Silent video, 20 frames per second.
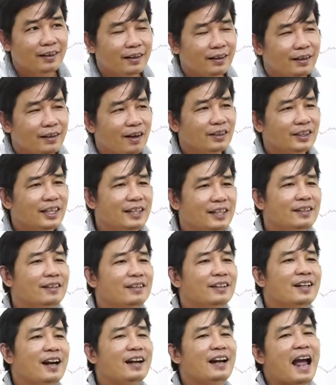Còn thị
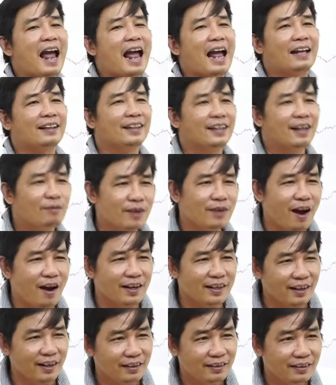trường ngân hàng thì không nói
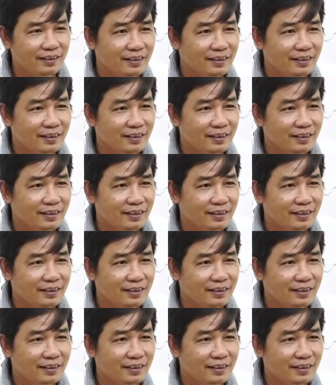rồi.